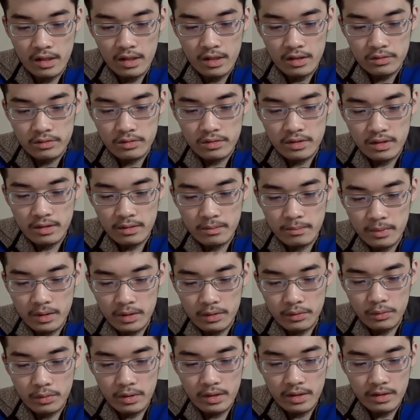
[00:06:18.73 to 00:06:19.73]
それで、ま
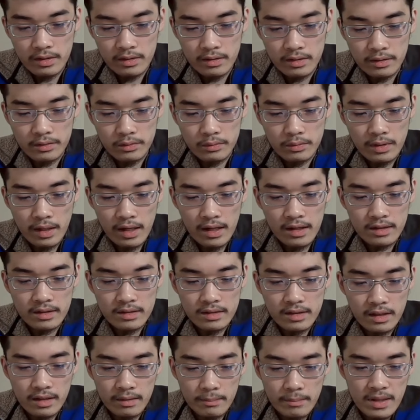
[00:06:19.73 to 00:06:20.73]
これ、あの、あ、
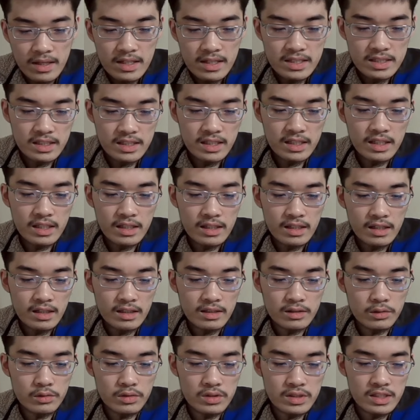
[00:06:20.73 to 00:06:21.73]
なんか明示的に
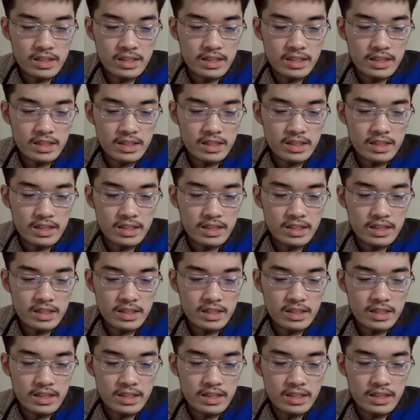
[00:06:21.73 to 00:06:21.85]
そっち